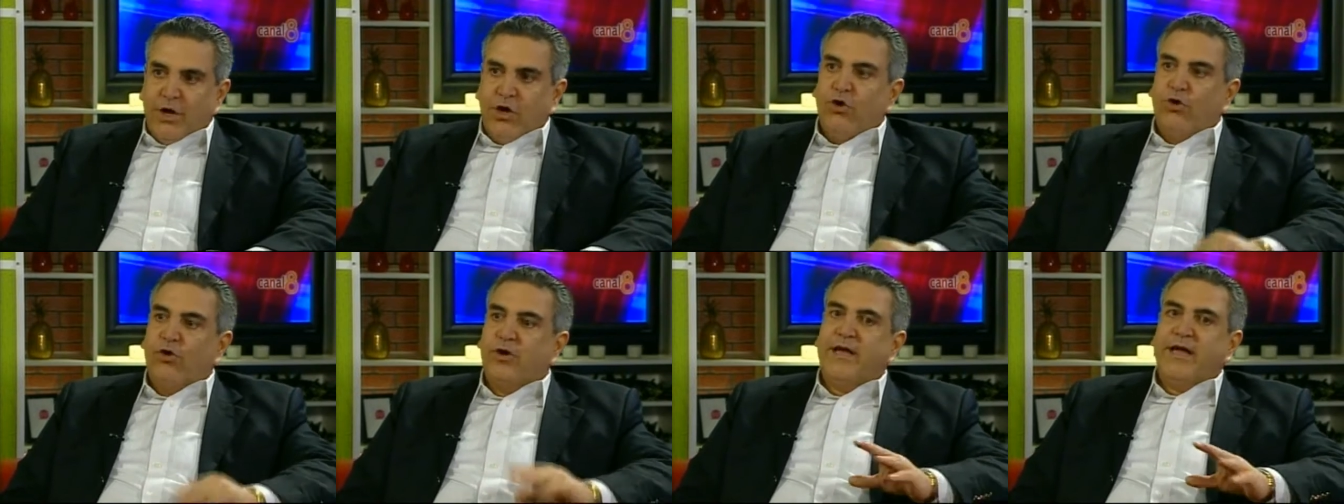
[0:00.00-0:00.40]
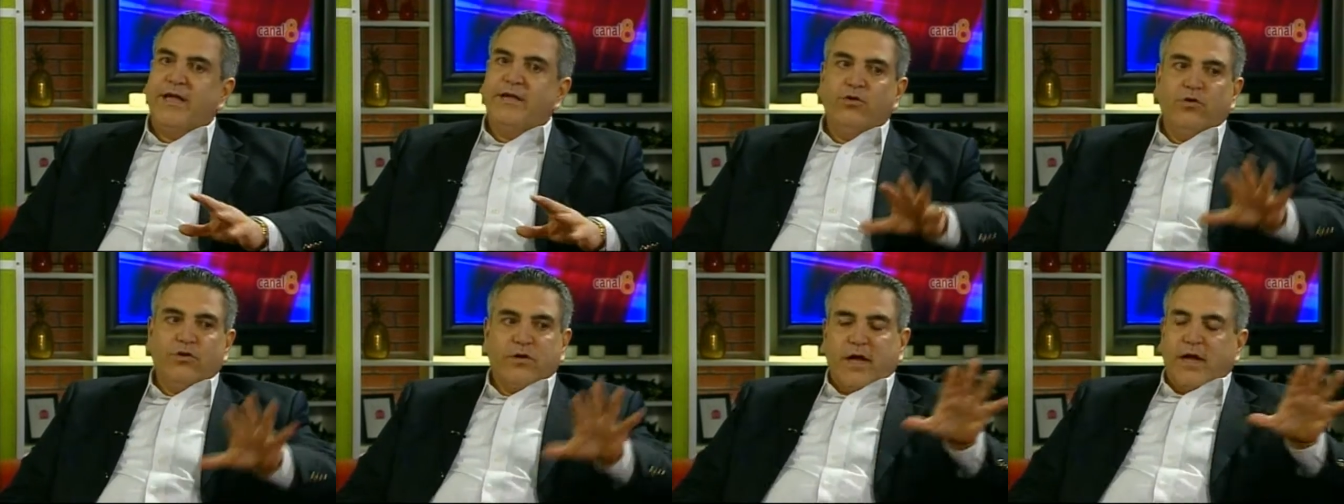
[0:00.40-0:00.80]
Los
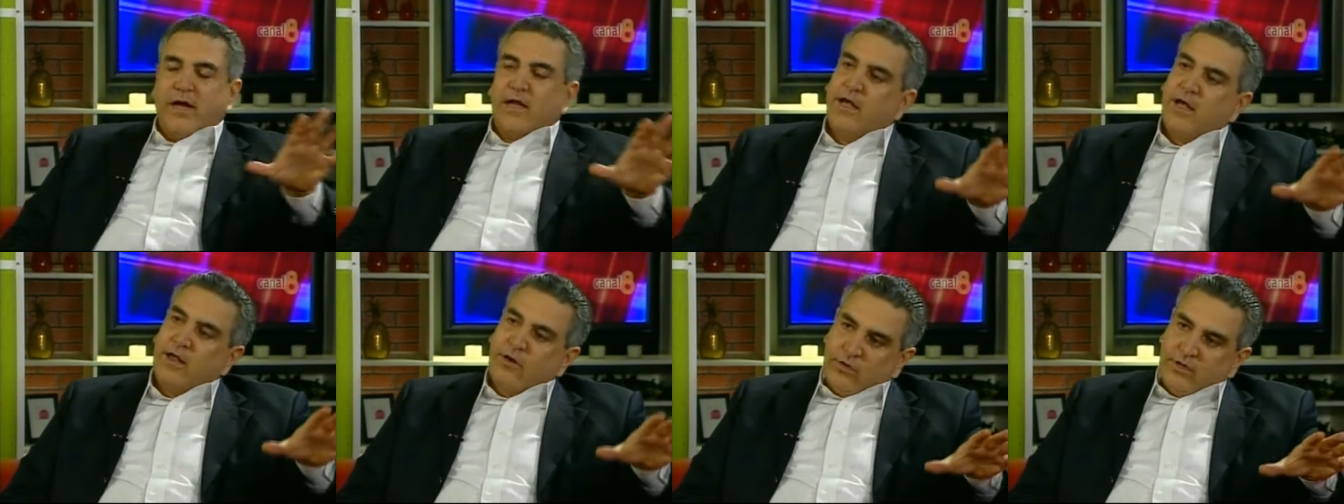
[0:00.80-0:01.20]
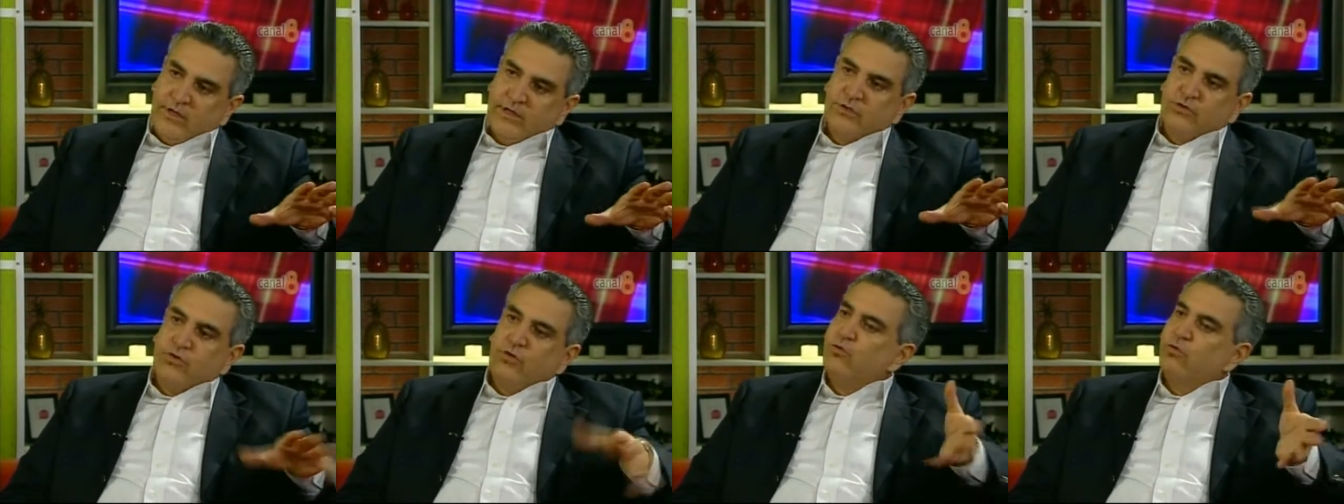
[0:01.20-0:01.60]
genios que crearon
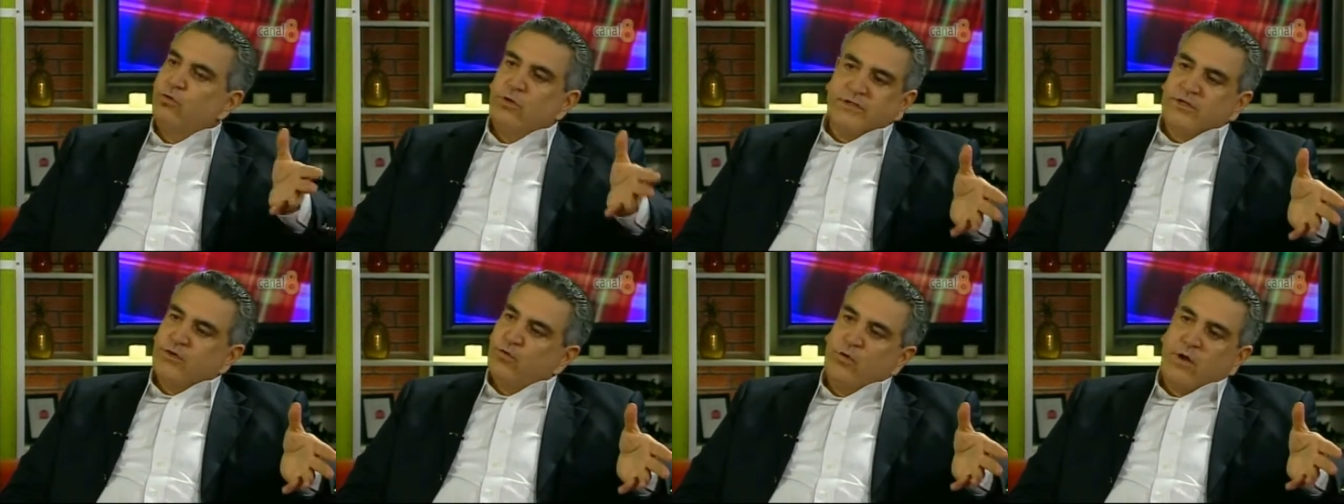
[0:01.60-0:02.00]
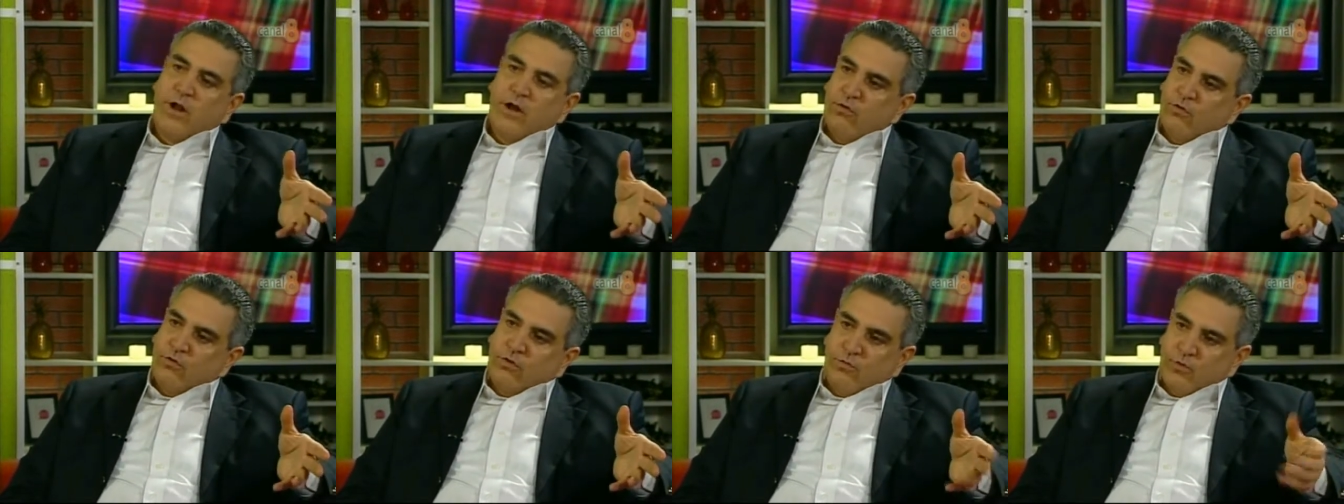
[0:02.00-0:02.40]
esto no lo
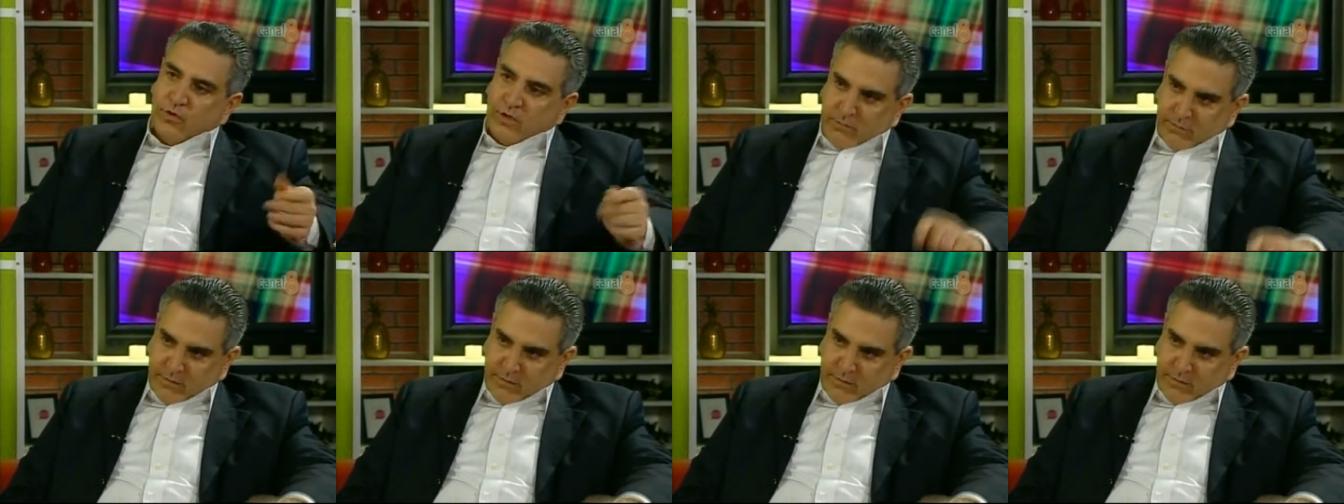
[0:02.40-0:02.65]
aseguraron como